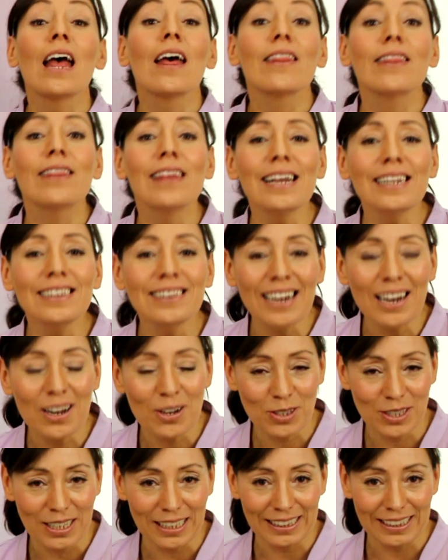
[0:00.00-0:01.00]
de entre
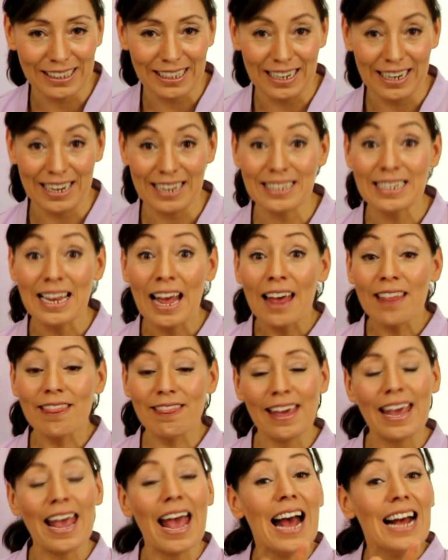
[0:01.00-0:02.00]
los gentiles
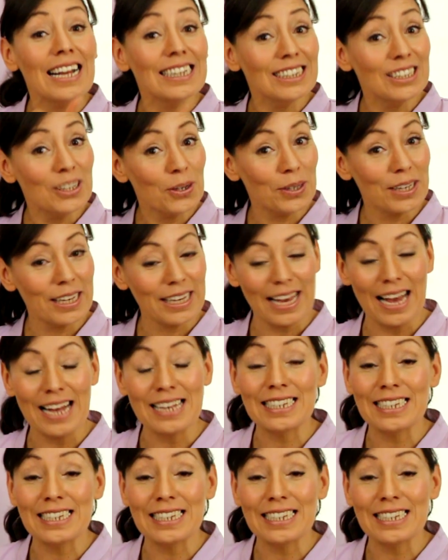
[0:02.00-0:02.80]
de Antioquía,